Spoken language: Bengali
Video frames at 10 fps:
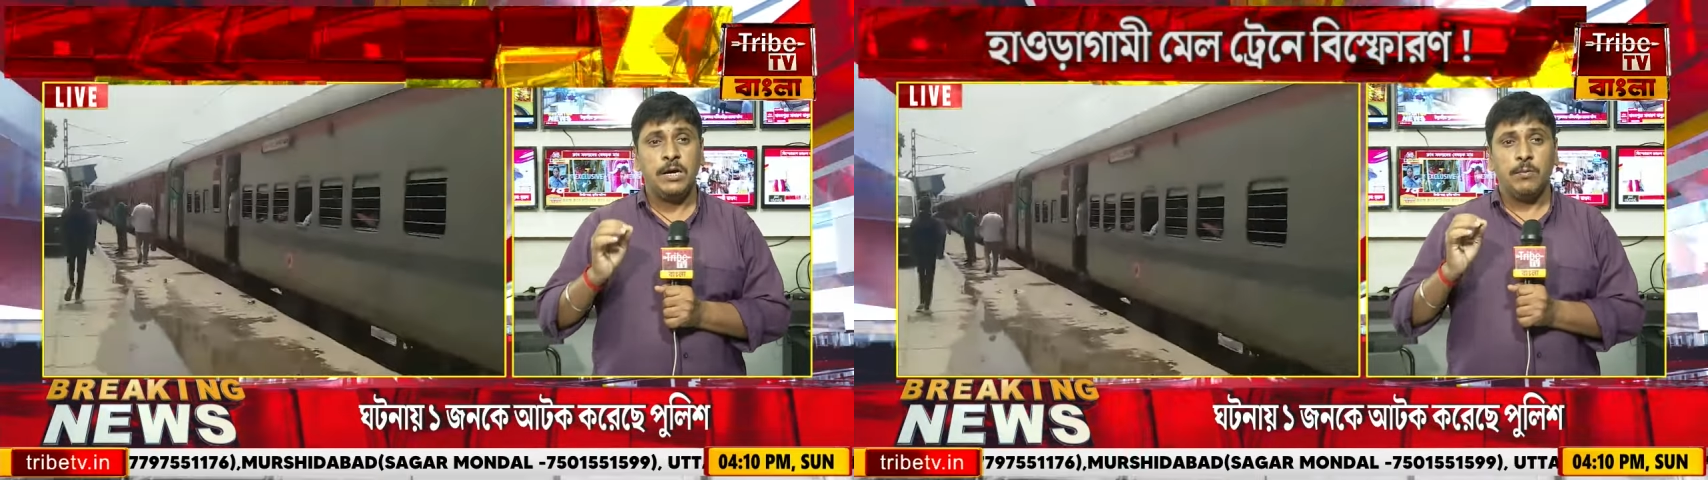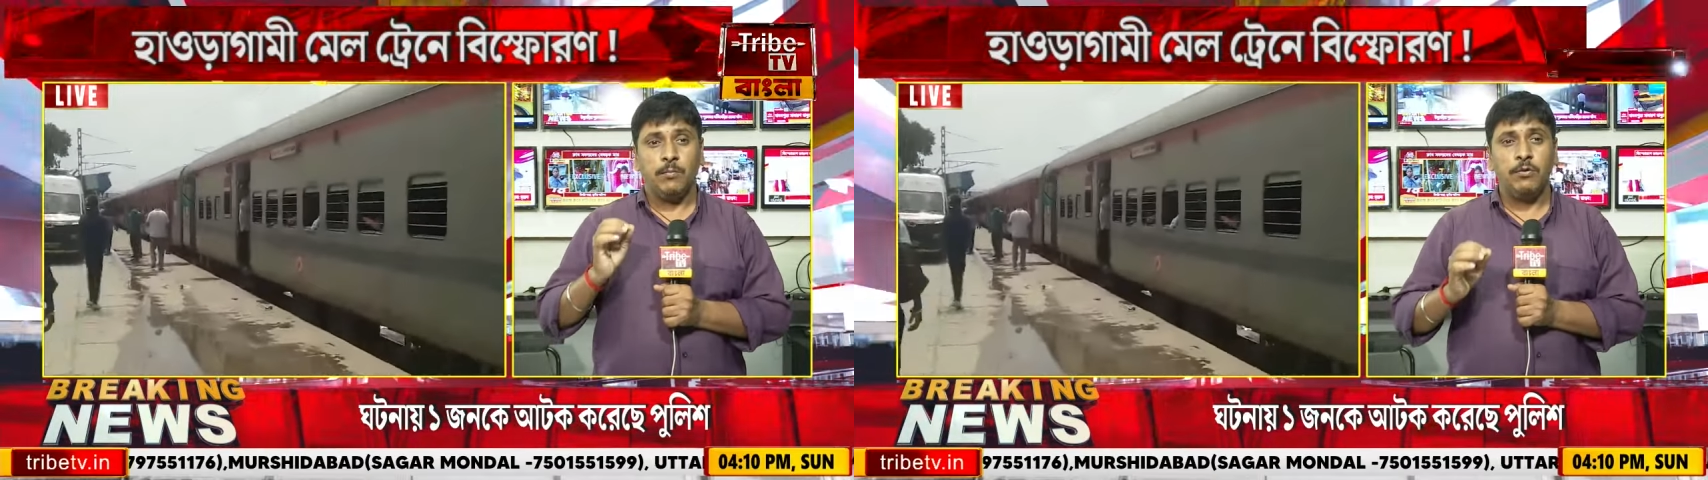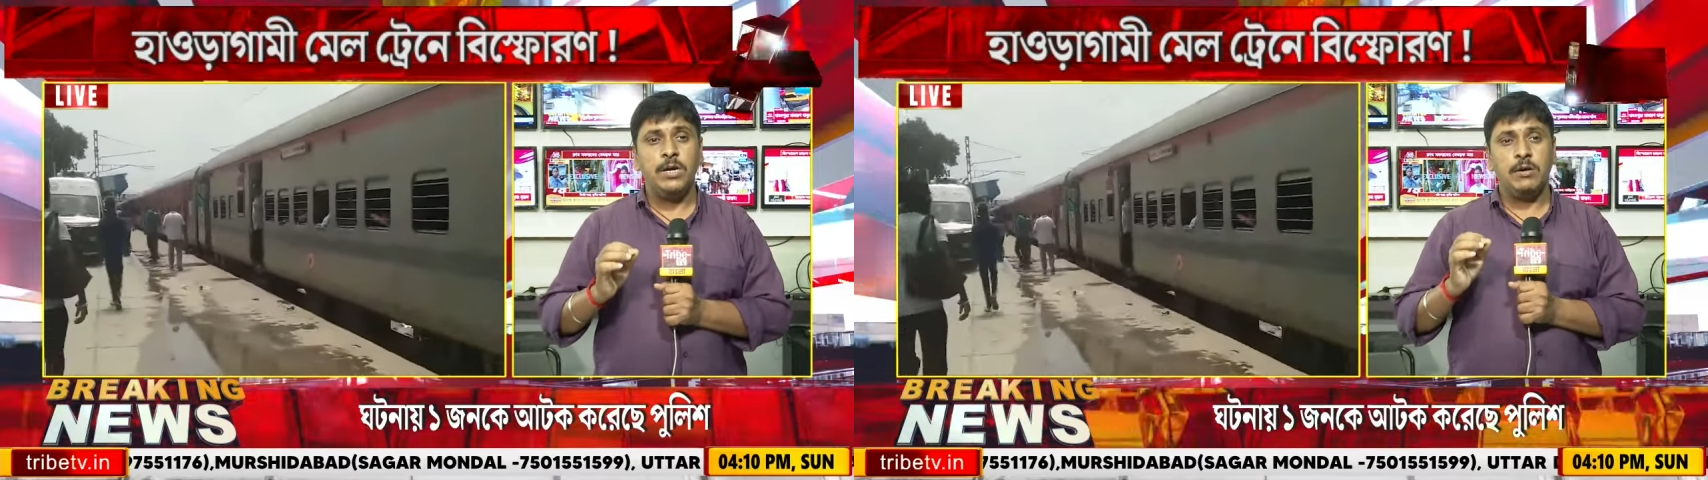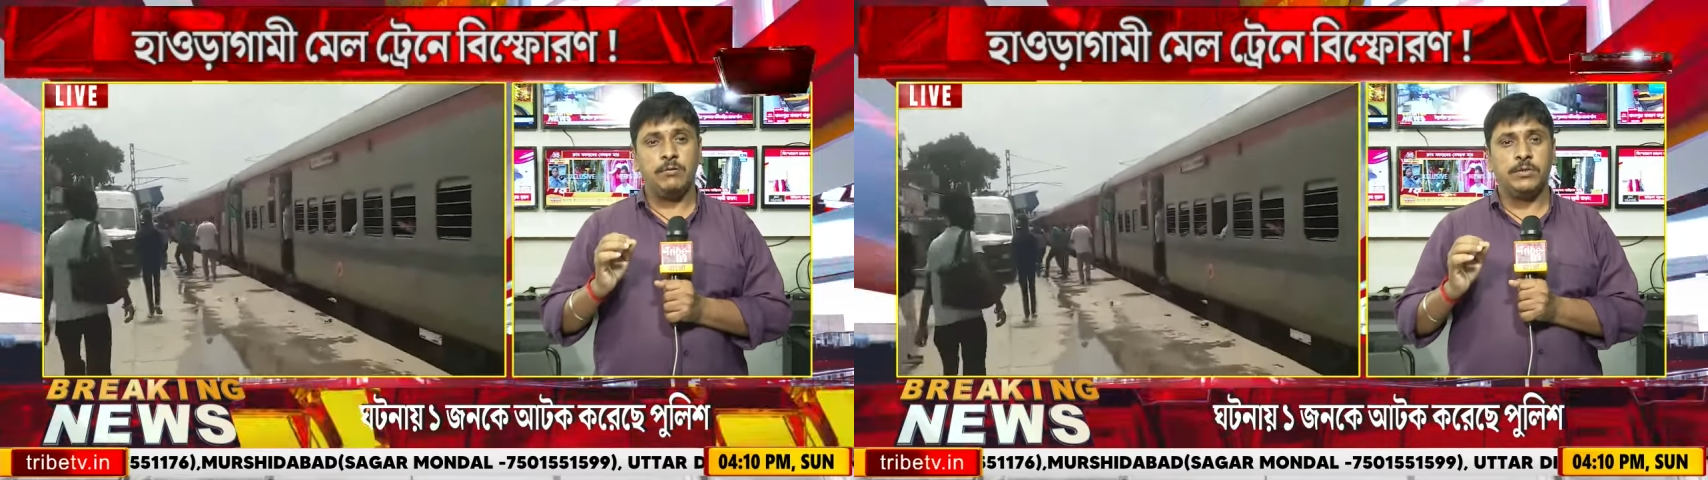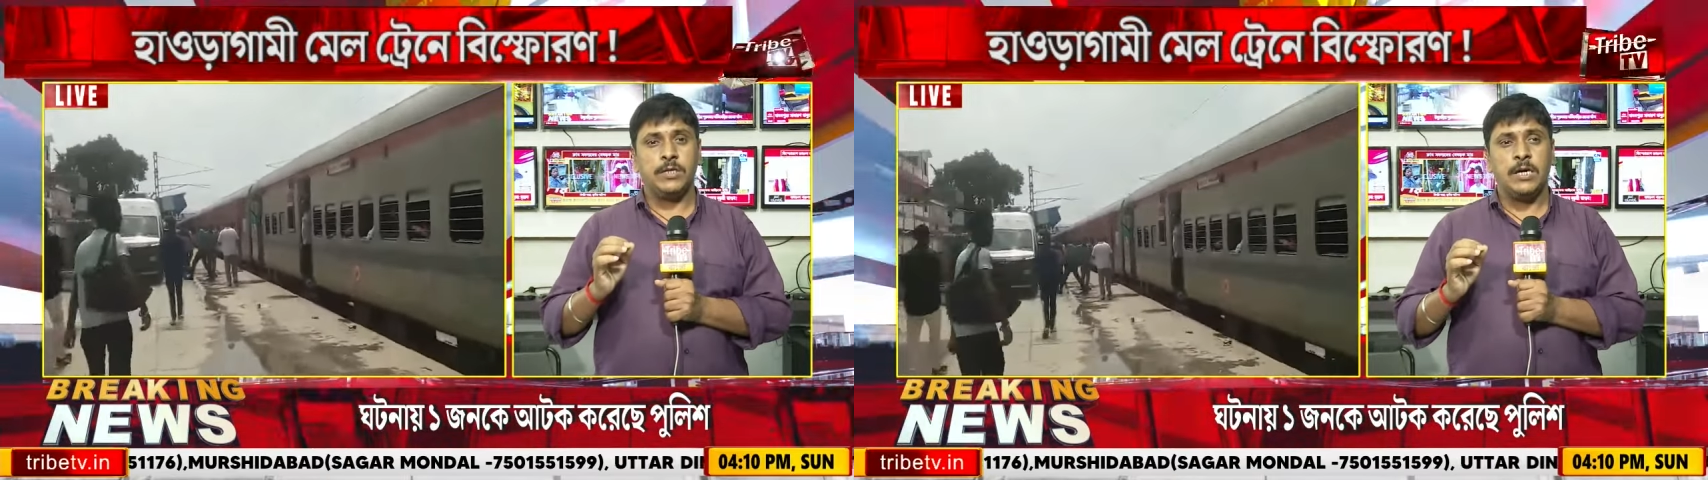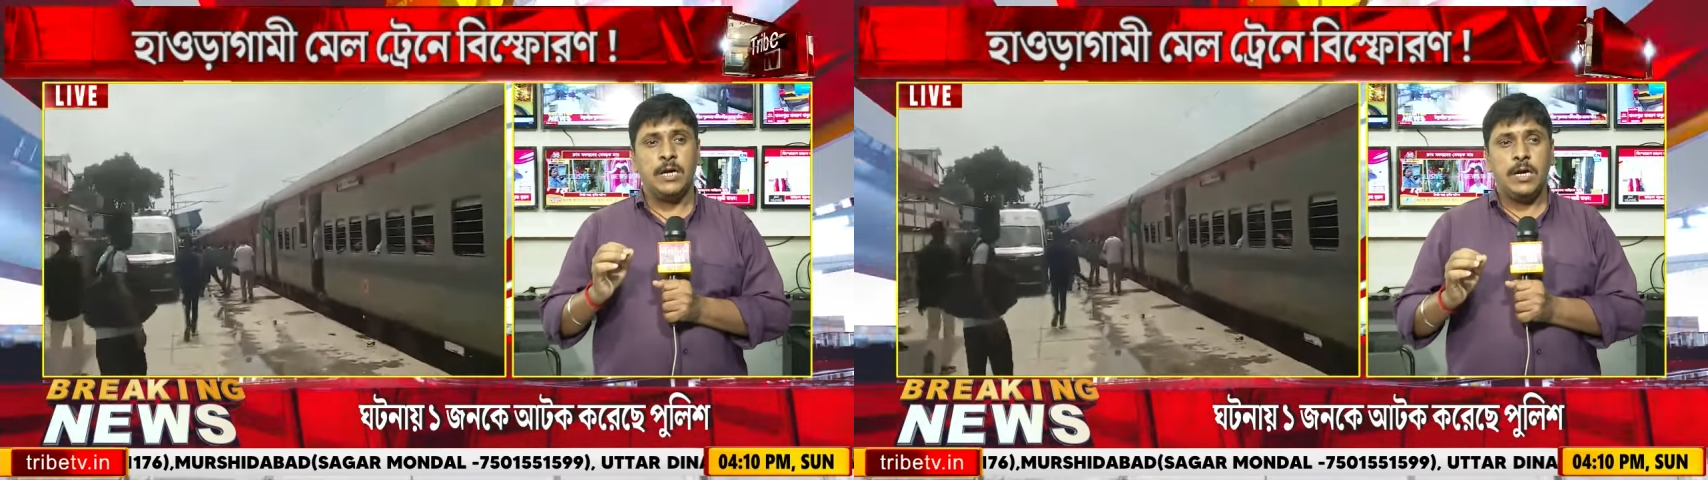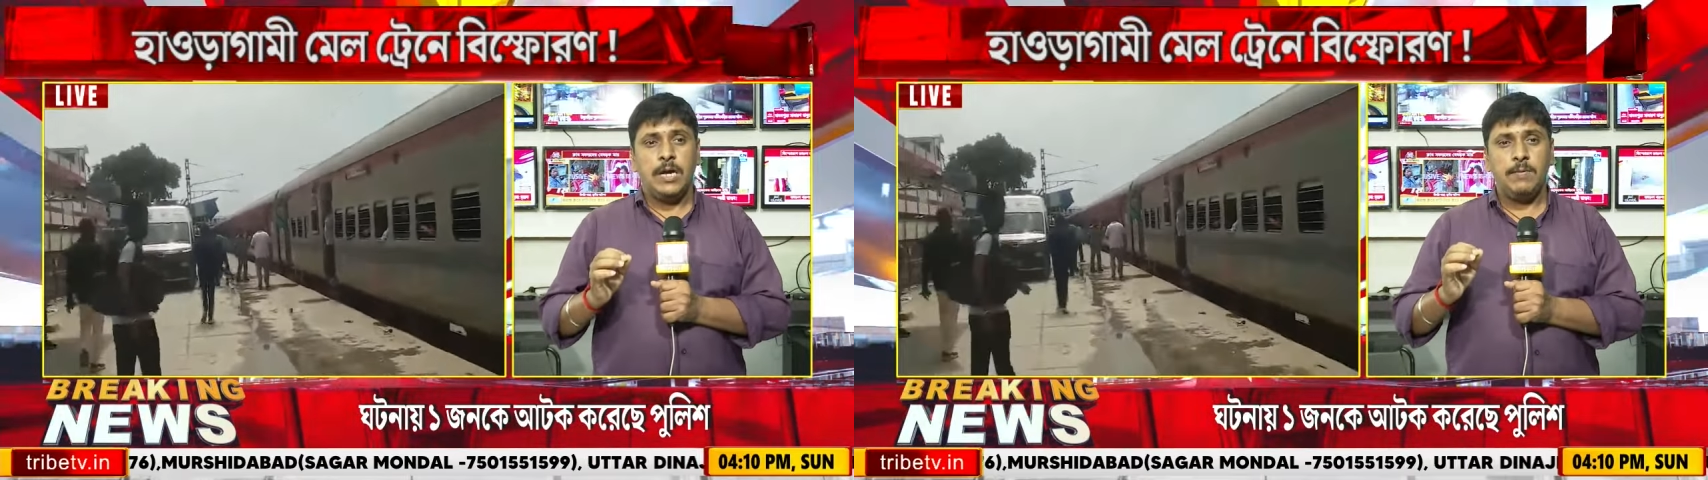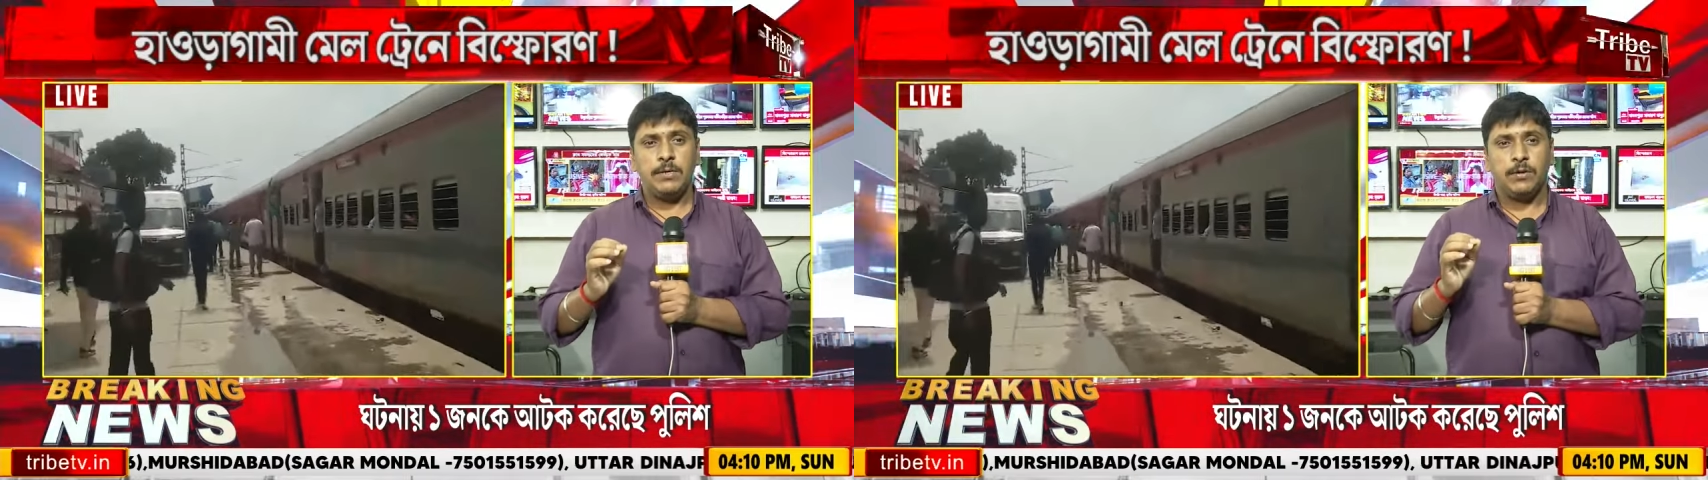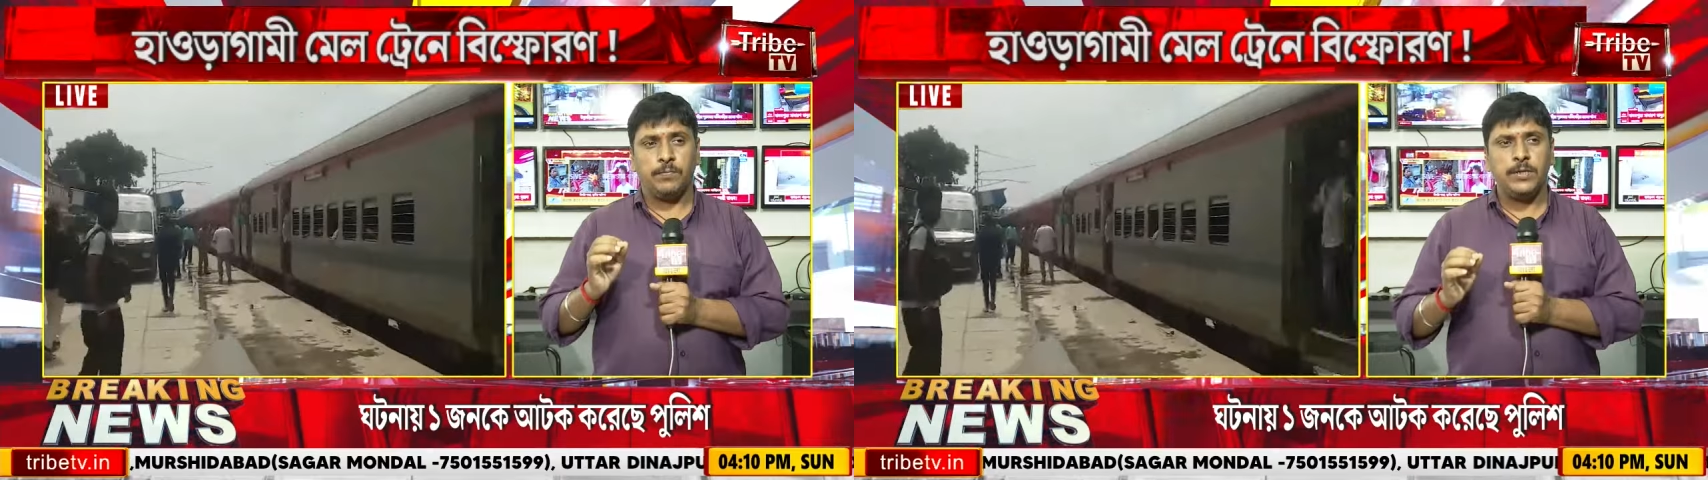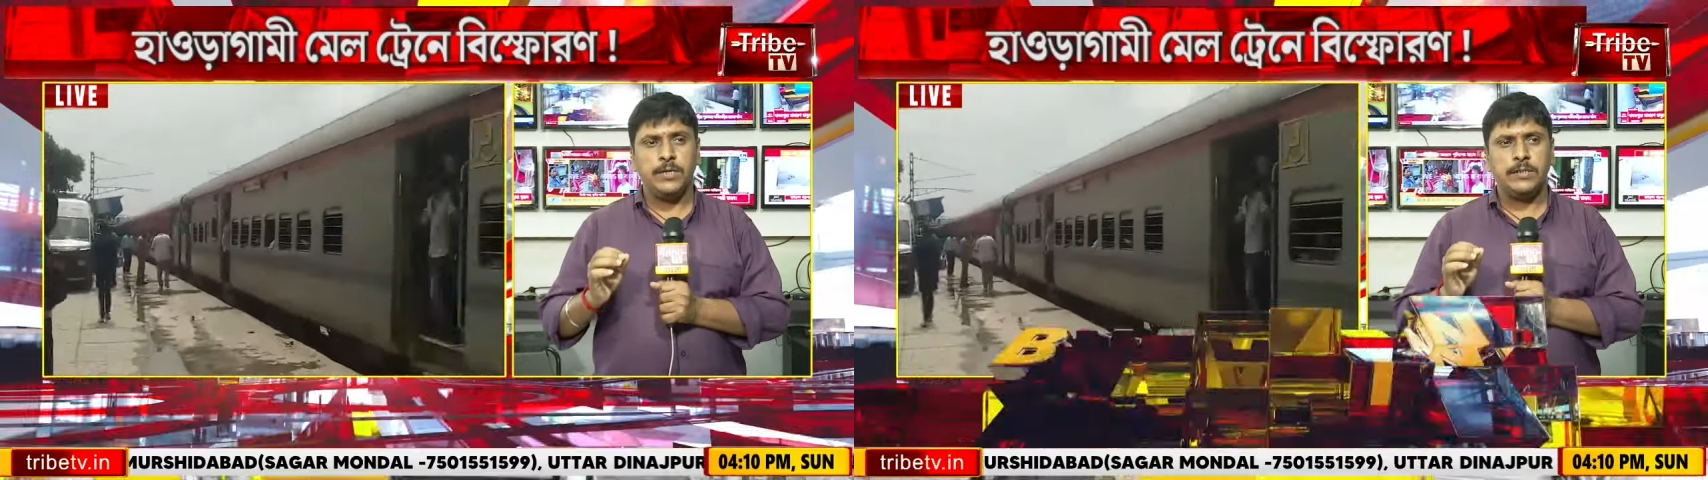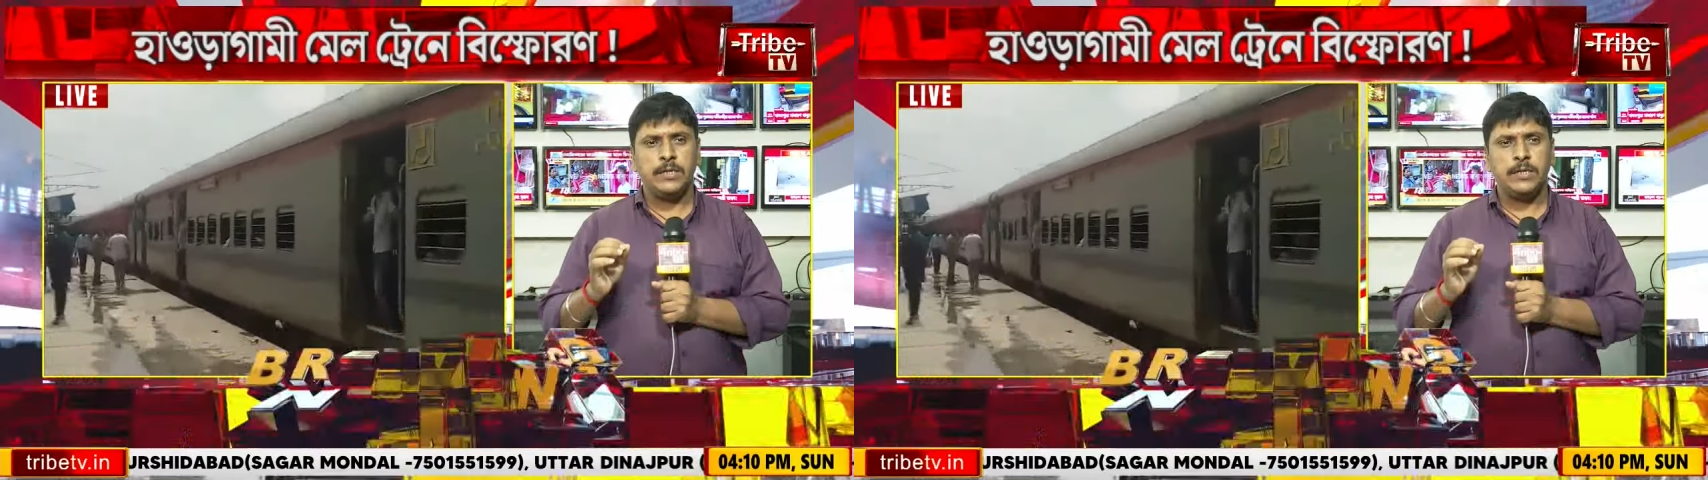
মহিলাও রয়েছে এবার সবচেয়ে